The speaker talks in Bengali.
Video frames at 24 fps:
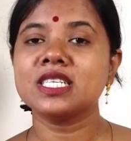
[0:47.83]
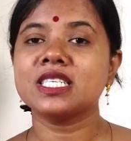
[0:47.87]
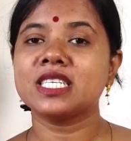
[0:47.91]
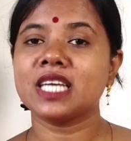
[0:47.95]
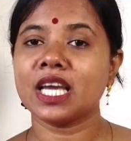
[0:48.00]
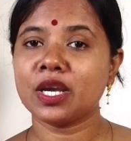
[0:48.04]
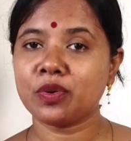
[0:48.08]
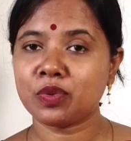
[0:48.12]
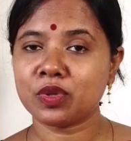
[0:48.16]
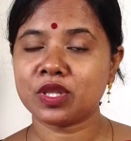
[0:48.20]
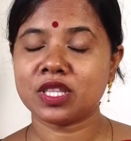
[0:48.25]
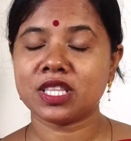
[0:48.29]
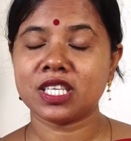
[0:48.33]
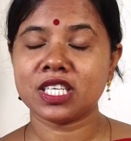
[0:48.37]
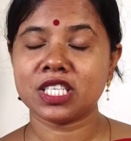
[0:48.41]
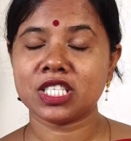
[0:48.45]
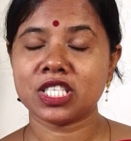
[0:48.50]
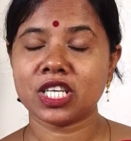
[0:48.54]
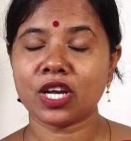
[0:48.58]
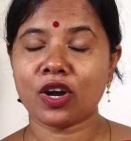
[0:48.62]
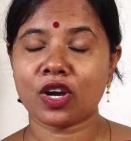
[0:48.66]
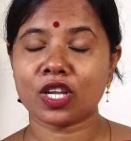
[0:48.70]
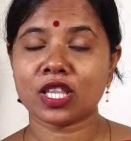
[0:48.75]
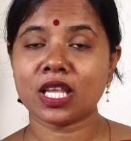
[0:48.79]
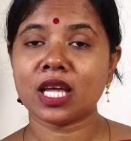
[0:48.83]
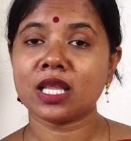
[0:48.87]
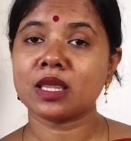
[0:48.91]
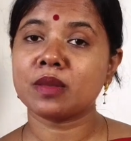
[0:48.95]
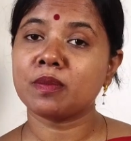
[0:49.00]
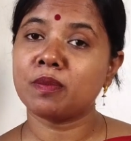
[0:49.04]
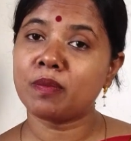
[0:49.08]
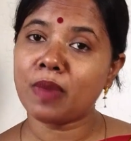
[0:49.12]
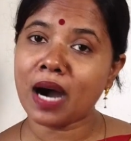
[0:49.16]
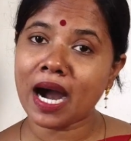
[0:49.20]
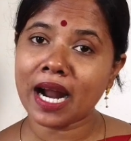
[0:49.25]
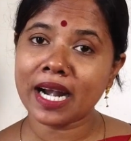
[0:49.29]
সেই উদ্দেশ্যে অর্থাৎ
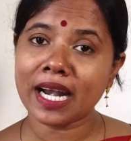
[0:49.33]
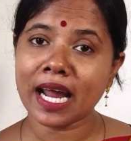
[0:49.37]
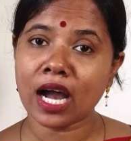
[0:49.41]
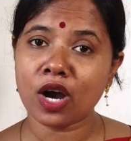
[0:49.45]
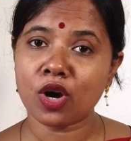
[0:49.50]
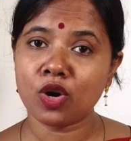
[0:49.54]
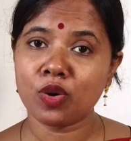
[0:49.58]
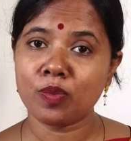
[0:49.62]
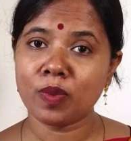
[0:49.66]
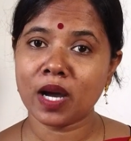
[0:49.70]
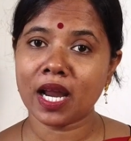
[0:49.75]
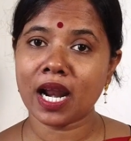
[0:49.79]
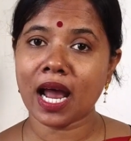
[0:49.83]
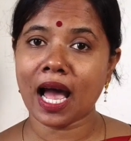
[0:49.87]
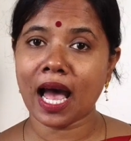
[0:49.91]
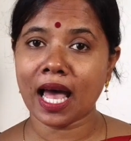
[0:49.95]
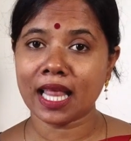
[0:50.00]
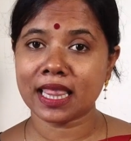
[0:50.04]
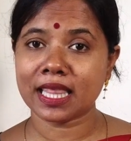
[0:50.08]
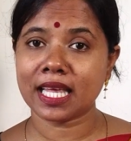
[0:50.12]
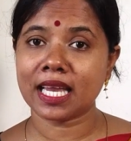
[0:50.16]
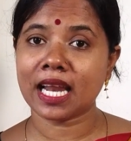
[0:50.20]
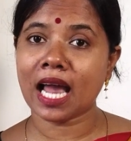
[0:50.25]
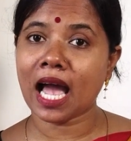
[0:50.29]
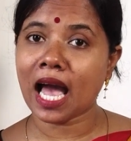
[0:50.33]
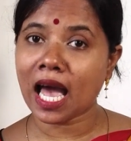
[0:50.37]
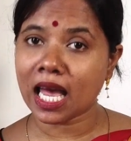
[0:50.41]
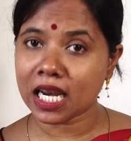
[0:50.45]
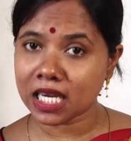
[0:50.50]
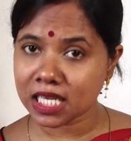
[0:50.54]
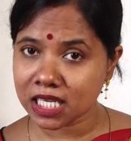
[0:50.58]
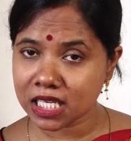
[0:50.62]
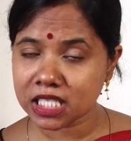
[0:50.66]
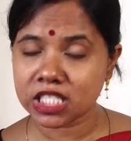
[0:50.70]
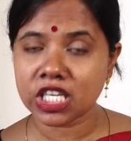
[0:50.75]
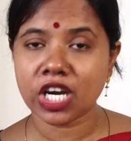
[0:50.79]
মা ঠাকুমার হাতের
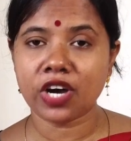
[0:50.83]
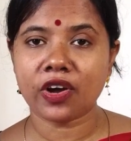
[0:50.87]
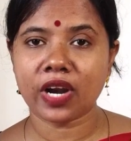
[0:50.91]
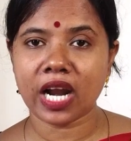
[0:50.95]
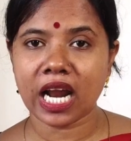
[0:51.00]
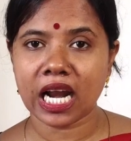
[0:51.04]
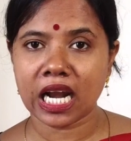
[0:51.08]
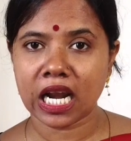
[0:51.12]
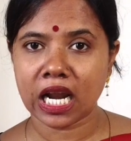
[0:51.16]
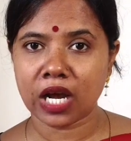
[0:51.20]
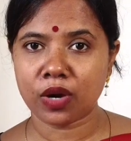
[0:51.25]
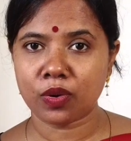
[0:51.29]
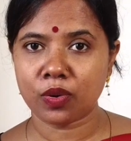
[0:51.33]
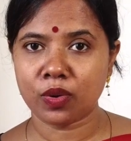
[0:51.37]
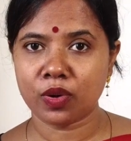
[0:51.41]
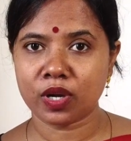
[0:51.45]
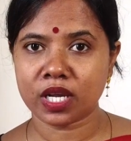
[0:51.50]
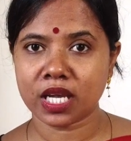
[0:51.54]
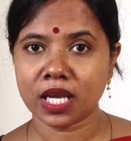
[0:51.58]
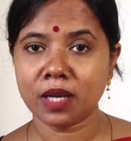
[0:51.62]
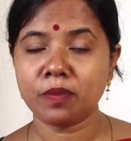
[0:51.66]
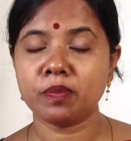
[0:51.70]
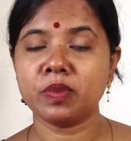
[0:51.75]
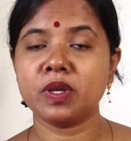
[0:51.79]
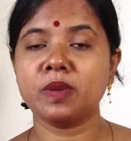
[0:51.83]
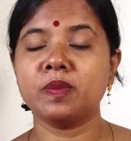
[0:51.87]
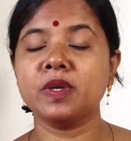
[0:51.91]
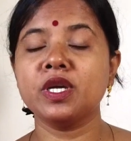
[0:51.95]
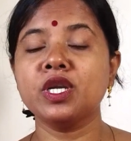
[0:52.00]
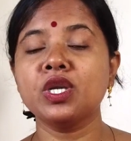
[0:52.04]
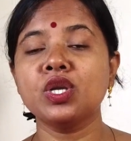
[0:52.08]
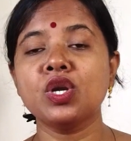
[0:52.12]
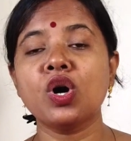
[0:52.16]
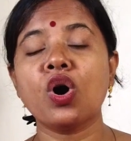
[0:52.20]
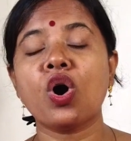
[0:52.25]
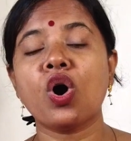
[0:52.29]
হারিয়ে যাওয়া রান্নাগুলোকে
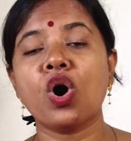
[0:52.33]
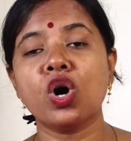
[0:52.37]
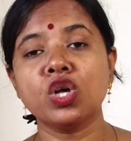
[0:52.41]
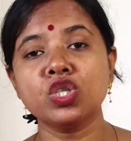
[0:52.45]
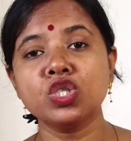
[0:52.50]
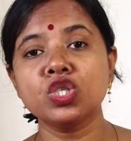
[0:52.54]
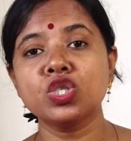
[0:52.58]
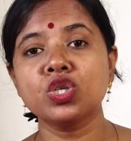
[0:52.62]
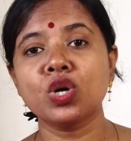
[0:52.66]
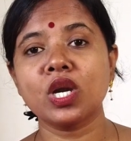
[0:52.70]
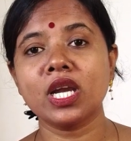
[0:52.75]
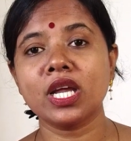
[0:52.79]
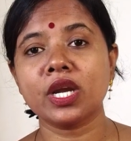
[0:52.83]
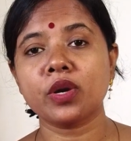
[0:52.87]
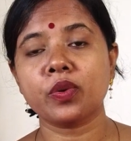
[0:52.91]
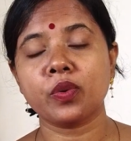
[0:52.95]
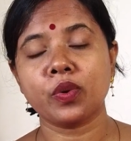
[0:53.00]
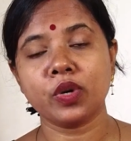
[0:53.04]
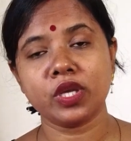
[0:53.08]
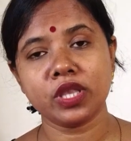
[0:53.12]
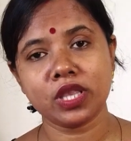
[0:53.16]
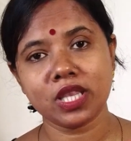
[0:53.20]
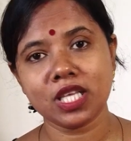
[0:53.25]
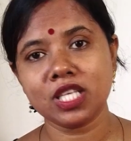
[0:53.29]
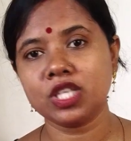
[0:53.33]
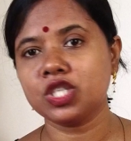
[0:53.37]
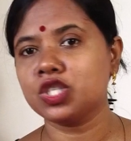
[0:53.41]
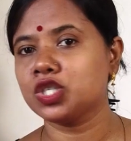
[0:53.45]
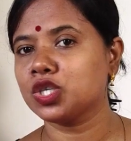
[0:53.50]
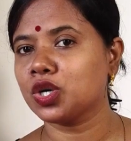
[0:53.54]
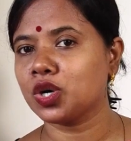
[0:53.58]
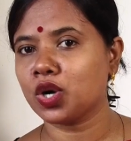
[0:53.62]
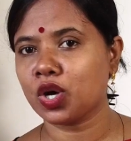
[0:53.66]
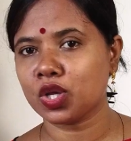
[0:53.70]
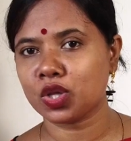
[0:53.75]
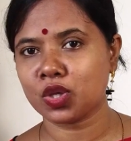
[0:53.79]
বিভিন্ন অঞ্চলের
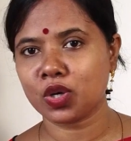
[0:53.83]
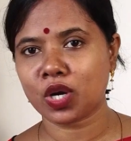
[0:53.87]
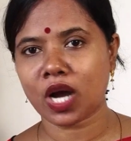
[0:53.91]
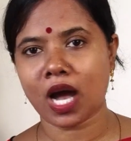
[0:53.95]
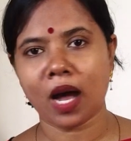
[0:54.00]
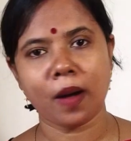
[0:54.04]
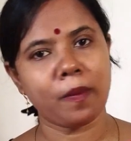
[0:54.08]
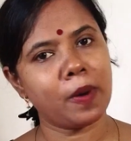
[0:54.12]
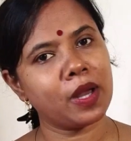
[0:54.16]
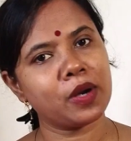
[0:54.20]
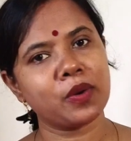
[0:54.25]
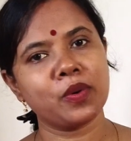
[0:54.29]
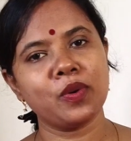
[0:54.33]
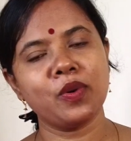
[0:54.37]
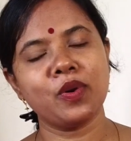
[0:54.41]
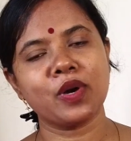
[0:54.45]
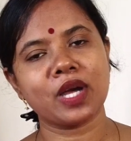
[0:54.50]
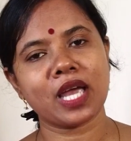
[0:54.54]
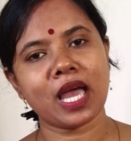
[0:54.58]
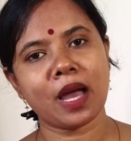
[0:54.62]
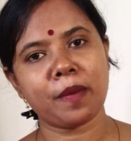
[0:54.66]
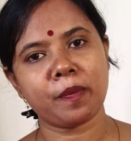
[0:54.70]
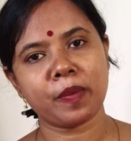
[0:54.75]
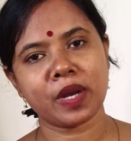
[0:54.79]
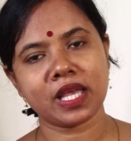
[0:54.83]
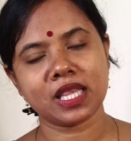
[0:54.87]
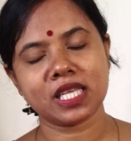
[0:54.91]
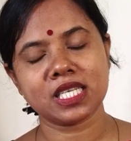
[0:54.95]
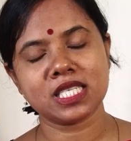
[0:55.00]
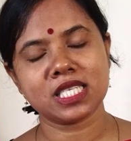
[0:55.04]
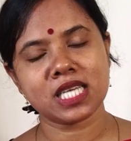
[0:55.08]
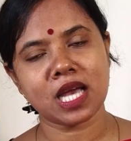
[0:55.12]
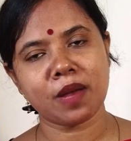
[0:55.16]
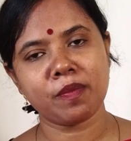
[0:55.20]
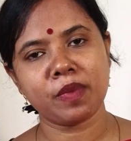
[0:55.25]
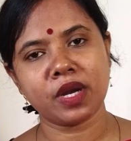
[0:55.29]
ঐতিহ্যগত খাবারগুলোকে
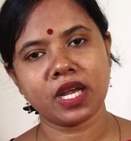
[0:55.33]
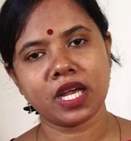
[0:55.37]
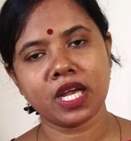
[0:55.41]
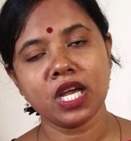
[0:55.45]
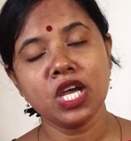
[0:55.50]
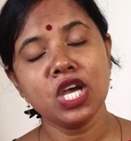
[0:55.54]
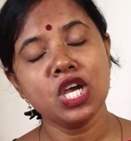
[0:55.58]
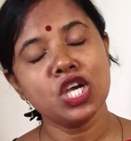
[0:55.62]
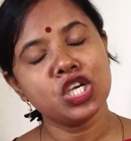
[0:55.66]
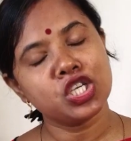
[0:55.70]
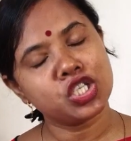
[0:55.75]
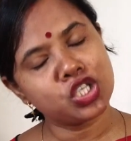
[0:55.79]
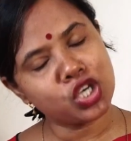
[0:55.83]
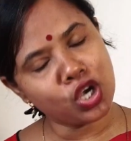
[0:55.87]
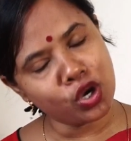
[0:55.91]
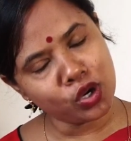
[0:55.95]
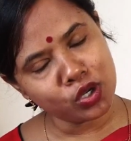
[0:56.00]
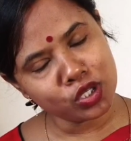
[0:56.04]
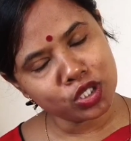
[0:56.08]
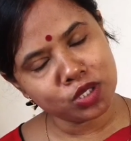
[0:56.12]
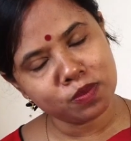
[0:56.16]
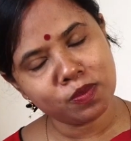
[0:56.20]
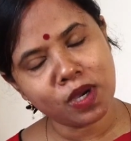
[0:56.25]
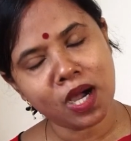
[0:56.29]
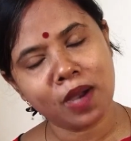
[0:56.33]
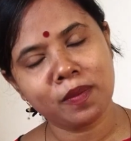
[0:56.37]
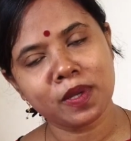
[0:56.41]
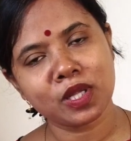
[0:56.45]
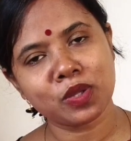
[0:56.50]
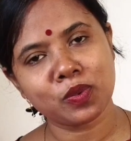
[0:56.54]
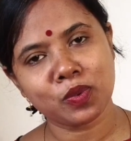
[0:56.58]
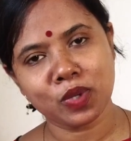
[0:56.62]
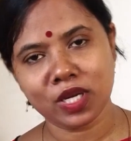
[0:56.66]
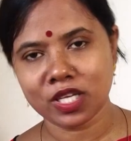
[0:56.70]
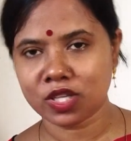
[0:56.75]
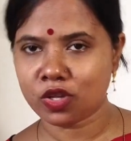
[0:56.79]
আপনাদের সামনে সহজভাবে
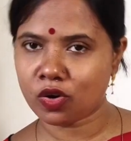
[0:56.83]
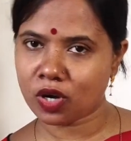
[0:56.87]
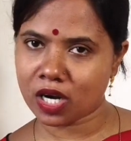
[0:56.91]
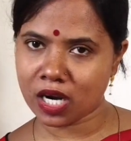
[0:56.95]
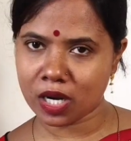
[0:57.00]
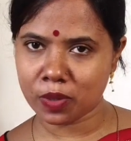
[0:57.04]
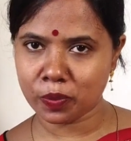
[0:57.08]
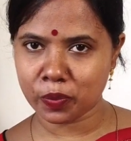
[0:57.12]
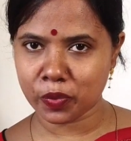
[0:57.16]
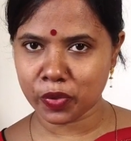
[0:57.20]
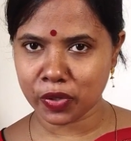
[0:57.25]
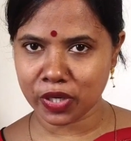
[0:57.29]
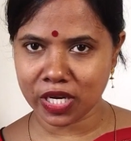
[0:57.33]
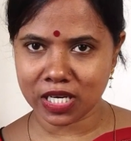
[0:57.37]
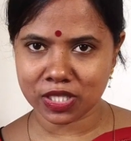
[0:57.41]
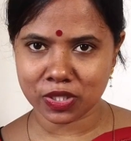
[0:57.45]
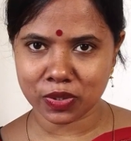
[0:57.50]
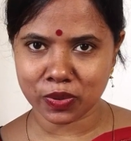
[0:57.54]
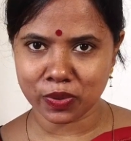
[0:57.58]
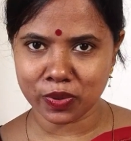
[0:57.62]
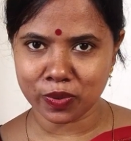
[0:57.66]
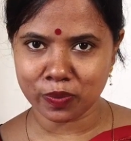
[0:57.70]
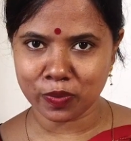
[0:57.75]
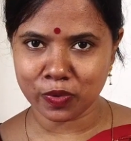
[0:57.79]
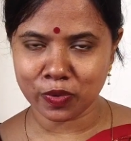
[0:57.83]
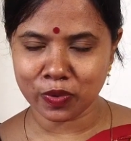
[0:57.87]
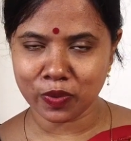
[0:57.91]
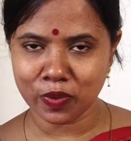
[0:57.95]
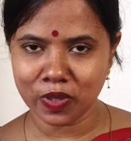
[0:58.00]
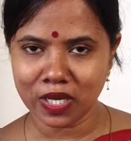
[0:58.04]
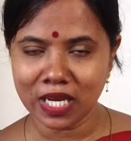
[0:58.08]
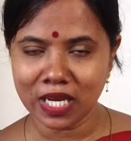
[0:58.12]
তুলে ধরার প্রয়াস করব।